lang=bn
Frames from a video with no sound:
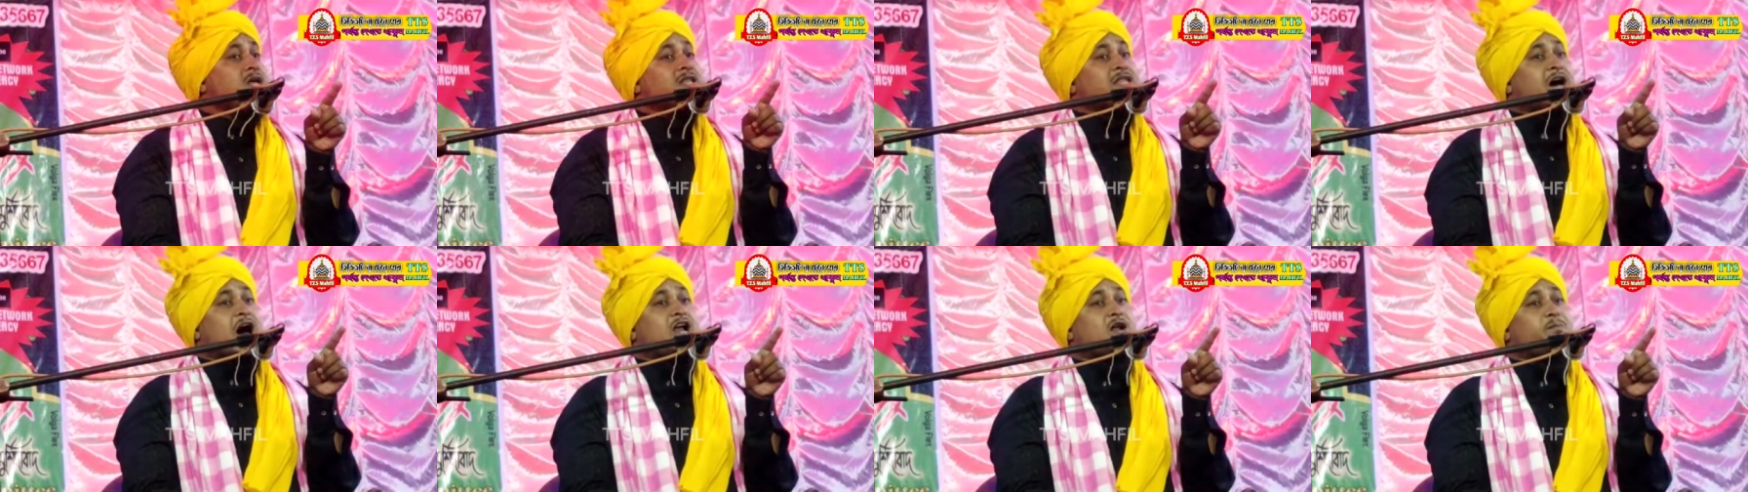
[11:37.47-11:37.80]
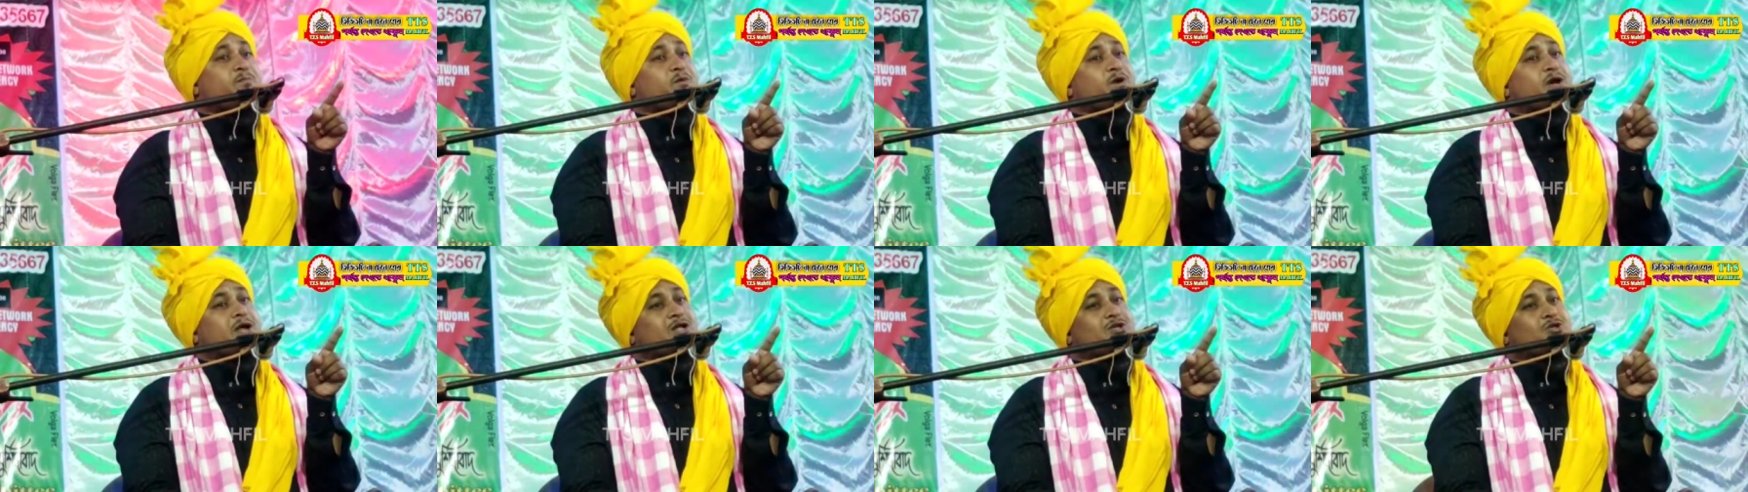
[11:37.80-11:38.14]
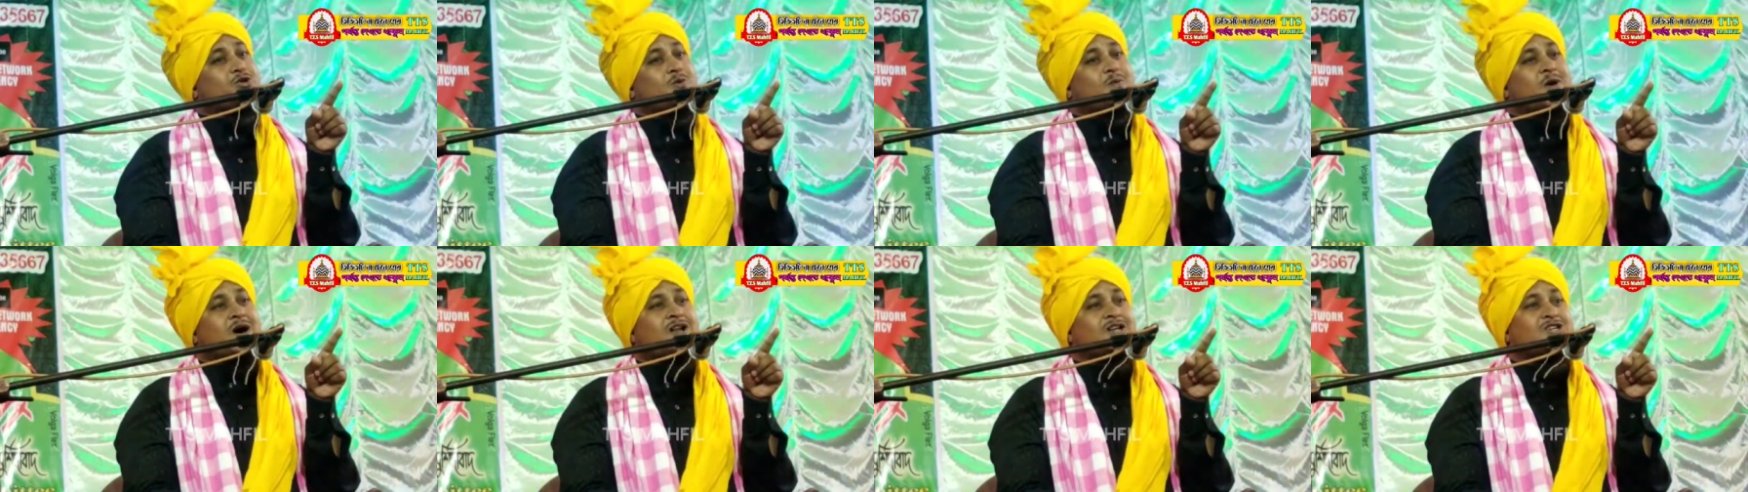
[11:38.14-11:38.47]
তারপরে
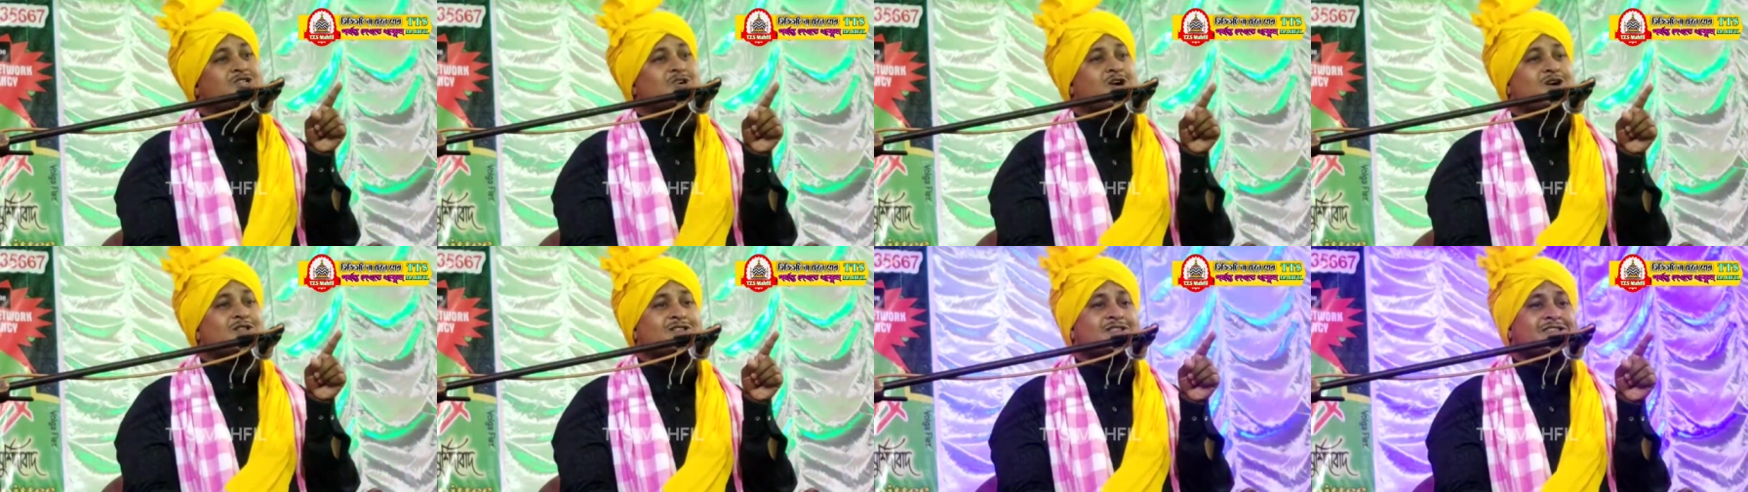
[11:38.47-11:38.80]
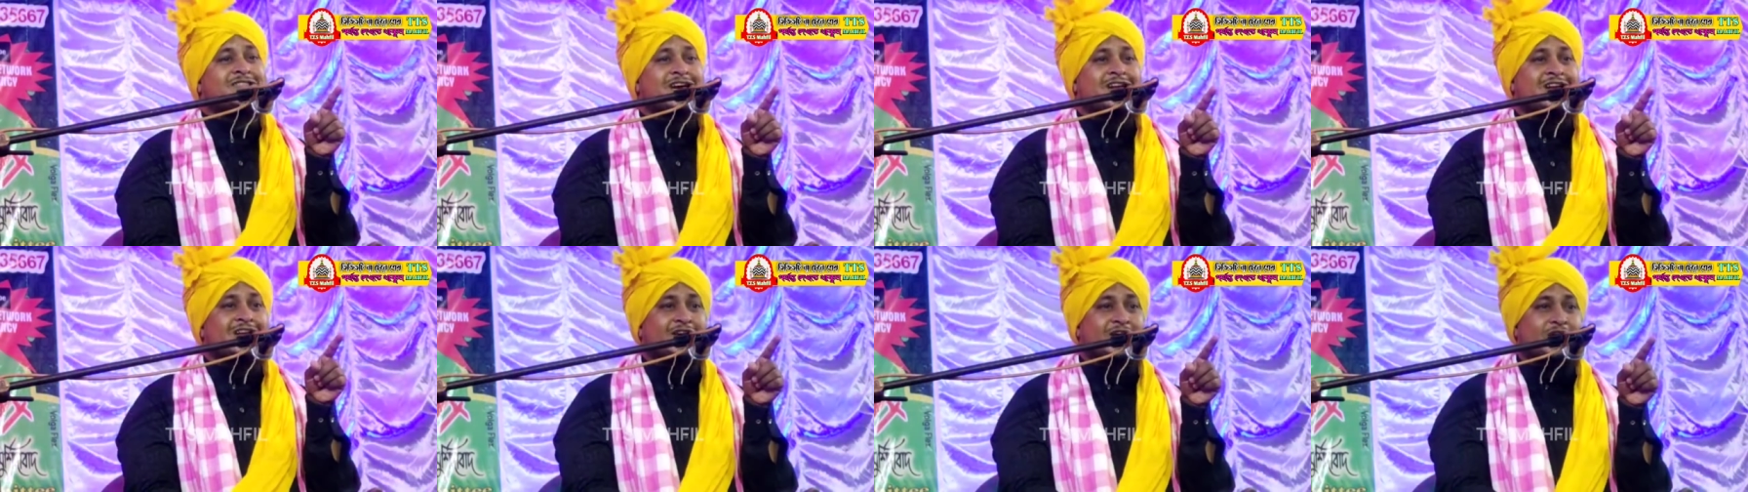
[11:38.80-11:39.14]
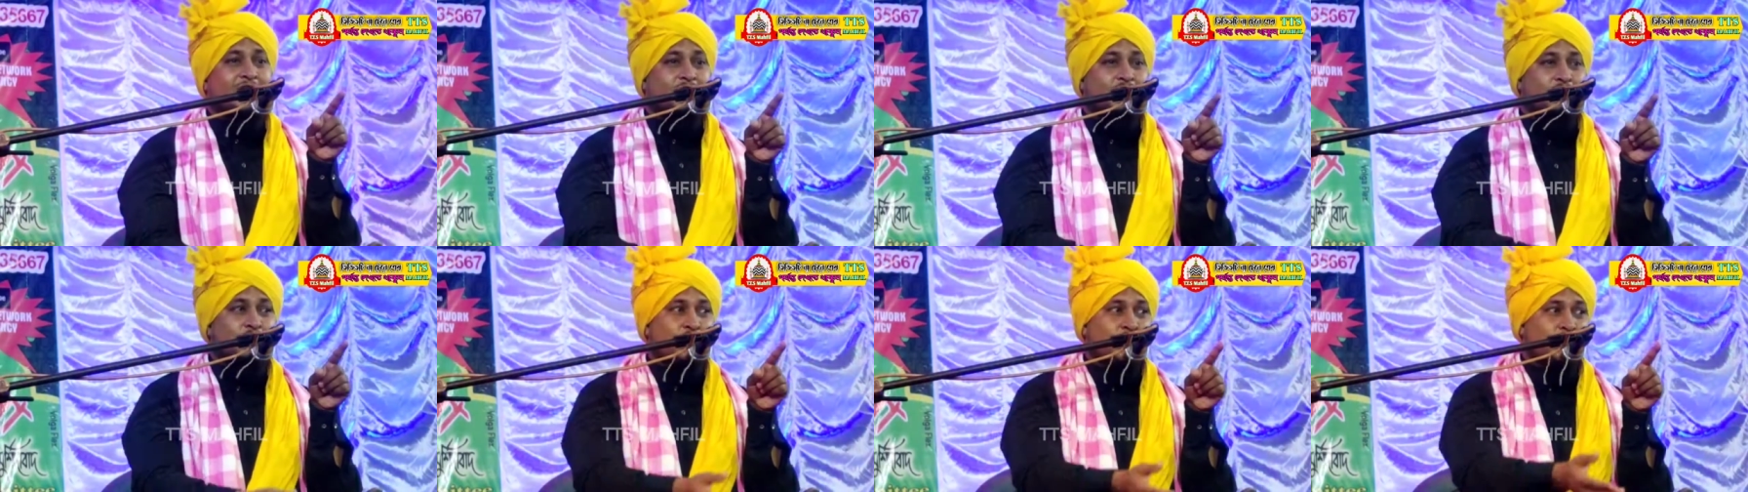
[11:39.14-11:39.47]
তোমার সন্তানকে
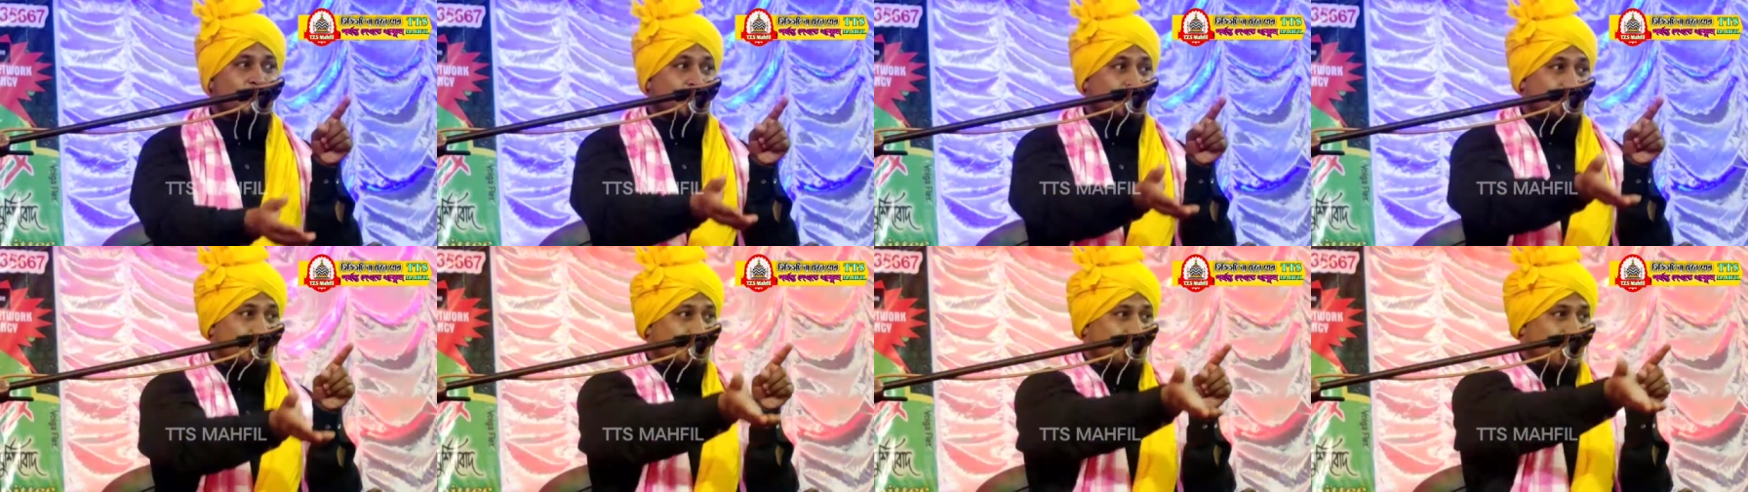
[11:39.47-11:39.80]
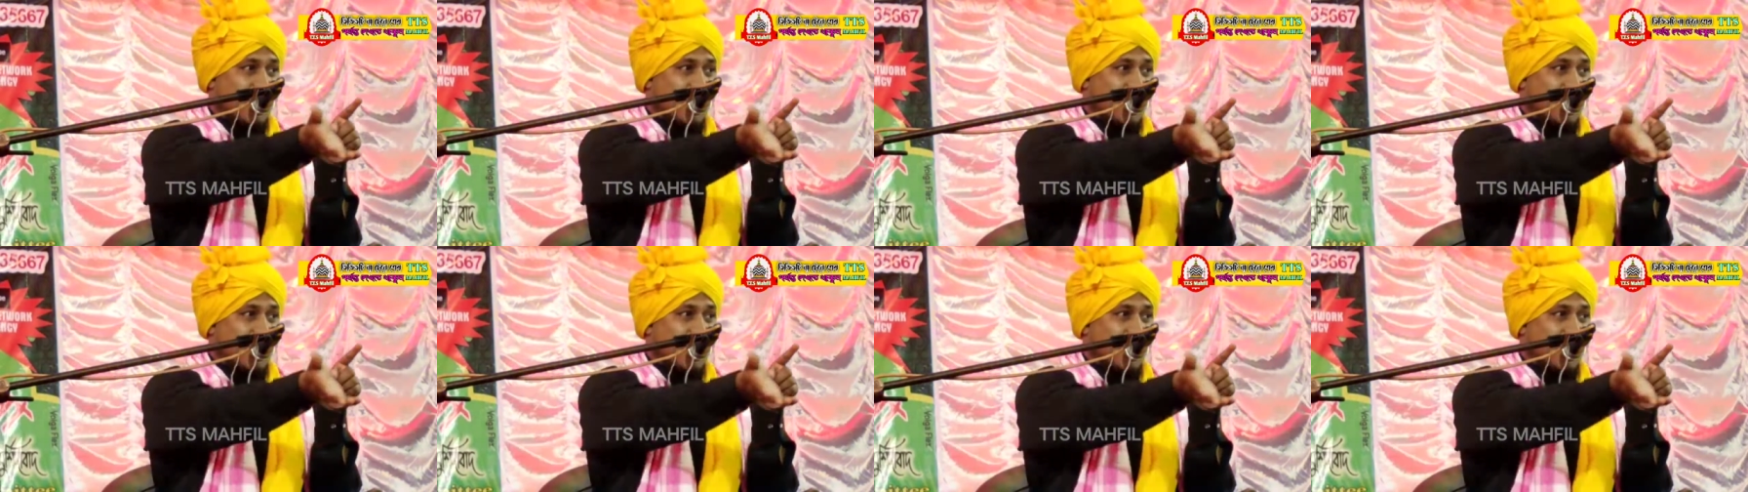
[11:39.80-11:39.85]
তুমি দুধ